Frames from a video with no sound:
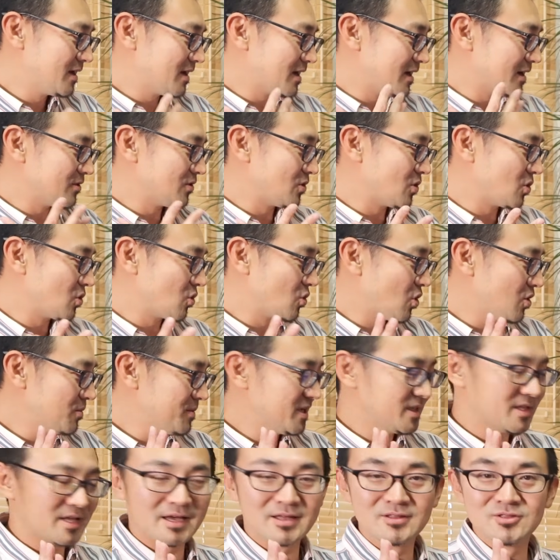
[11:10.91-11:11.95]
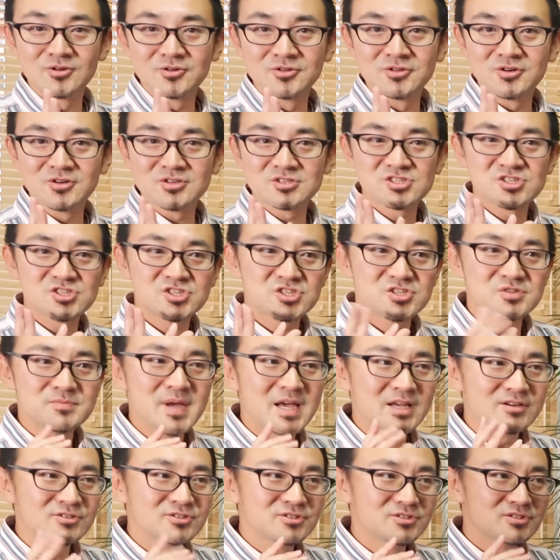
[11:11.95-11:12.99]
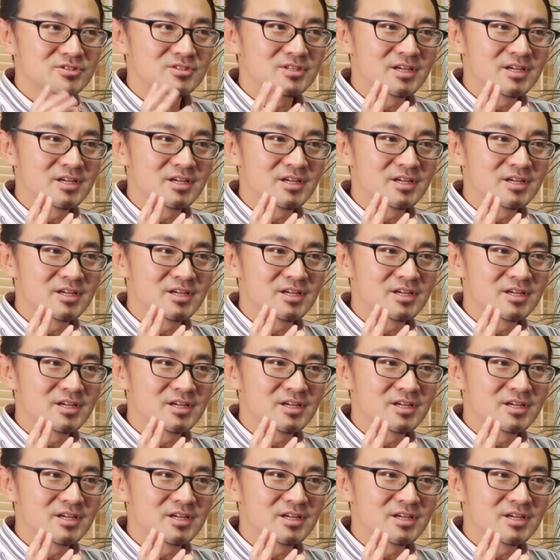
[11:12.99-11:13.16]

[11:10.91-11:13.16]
あの語尾で喉を閉める、